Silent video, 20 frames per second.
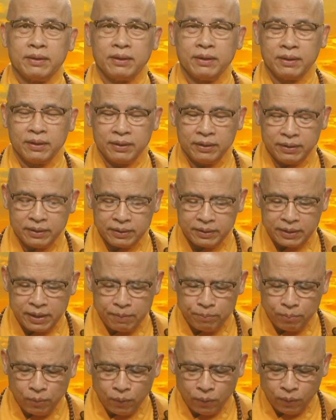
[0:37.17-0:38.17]
à,
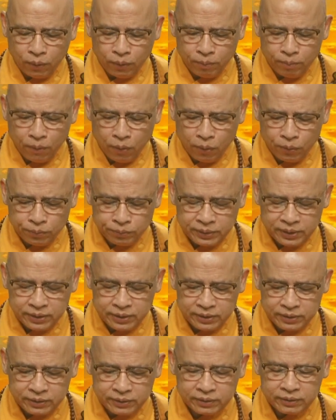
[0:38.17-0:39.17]
Nam Mô Bổn
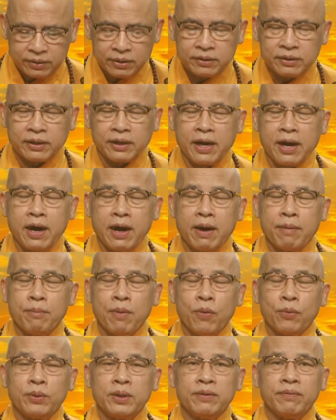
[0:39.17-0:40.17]
Sư Thích Ca
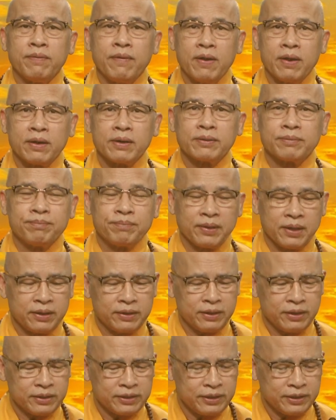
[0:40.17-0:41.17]
Mâu Ni Phật à,
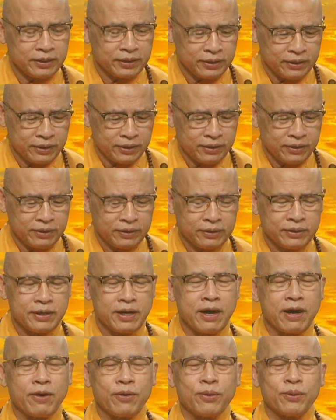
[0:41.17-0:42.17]
Thầy xin uh,
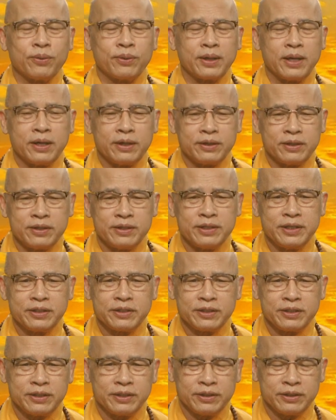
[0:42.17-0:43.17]
chào ca sĩ
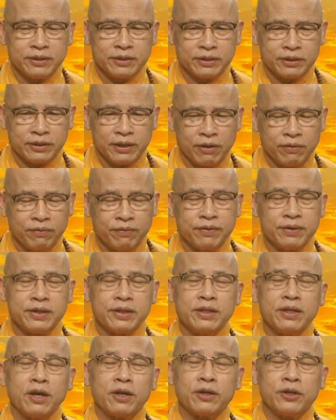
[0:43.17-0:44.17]
Jessie Thảo
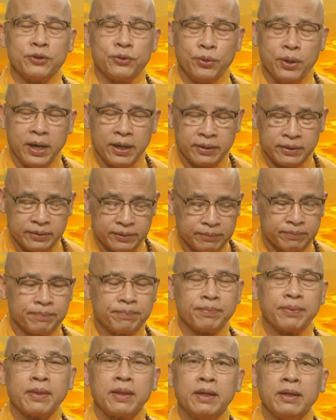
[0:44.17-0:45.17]
Vi Nhật Hiếu Hạnh
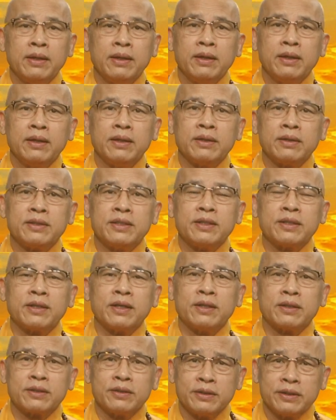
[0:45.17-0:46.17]
À, xin
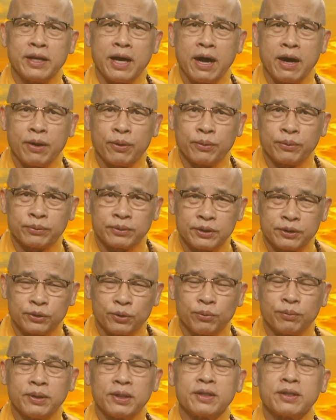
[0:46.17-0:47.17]
à, kính chào Chư
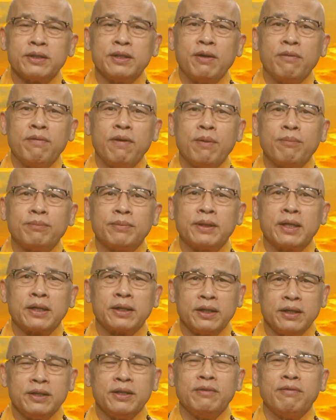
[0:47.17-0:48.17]
Tôn Đức, giáo phẩm
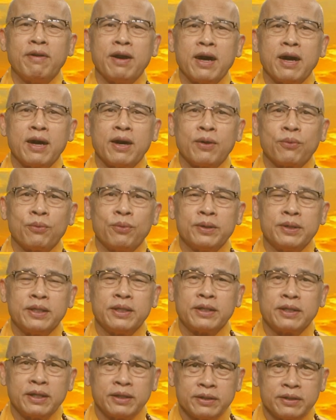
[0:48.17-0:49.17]
Tân Ni và
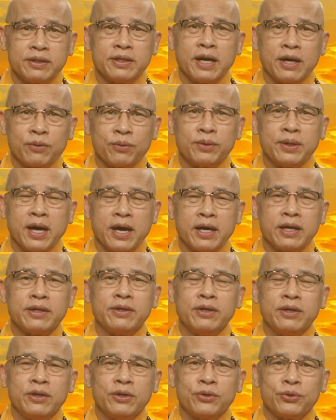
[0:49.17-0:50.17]
quý khán thính giả của đài
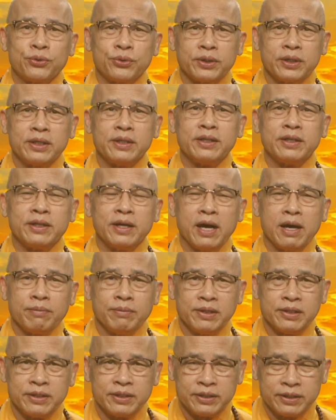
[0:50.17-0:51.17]
truyền hình
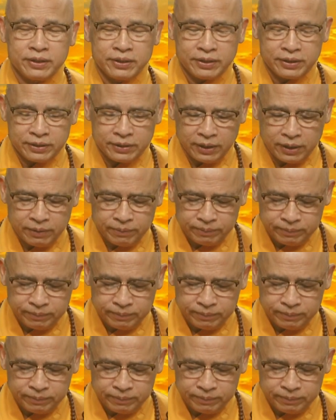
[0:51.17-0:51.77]
IBC. Yeah. Dạ.